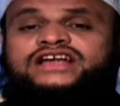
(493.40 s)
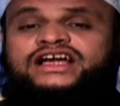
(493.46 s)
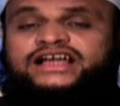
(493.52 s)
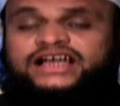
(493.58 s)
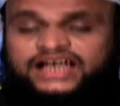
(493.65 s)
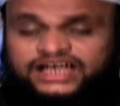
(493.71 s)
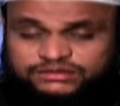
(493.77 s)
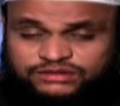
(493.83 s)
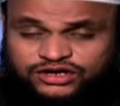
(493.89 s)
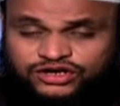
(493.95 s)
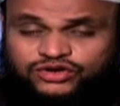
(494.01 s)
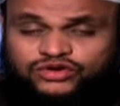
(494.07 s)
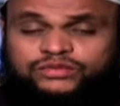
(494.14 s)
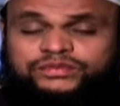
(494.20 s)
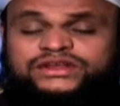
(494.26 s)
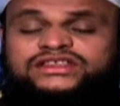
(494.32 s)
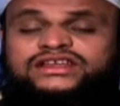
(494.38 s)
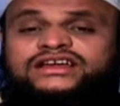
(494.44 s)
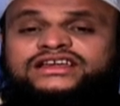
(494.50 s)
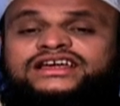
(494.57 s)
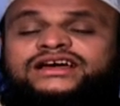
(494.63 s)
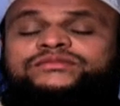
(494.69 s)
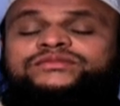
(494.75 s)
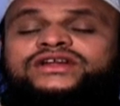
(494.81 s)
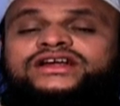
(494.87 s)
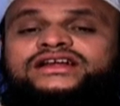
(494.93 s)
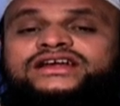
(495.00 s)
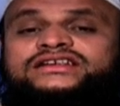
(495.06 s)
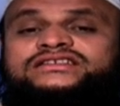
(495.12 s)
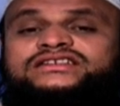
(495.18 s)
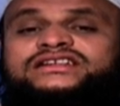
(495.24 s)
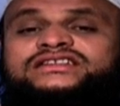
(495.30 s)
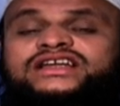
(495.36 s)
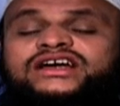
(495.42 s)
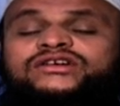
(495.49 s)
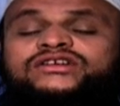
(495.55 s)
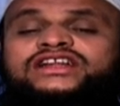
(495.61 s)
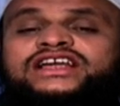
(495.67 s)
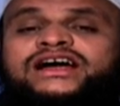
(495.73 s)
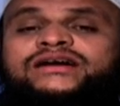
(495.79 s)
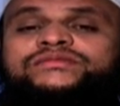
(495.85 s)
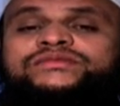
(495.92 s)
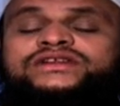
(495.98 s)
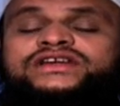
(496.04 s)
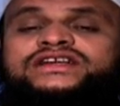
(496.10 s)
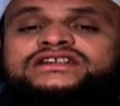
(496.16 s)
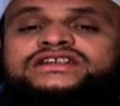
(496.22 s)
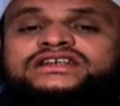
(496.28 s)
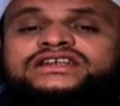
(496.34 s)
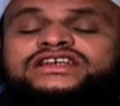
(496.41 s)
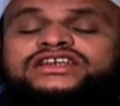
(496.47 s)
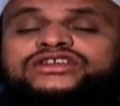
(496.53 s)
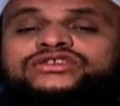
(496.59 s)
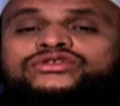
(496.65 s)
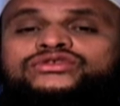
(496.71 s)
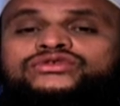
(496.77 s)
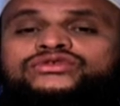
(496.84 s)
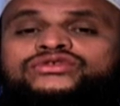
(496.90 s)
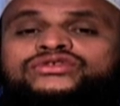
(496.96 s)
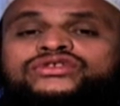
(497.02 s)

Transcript: টাকা এবং রুপি থাকে আপনার কাছে তাহলে আপনি এটাকে কিন্তু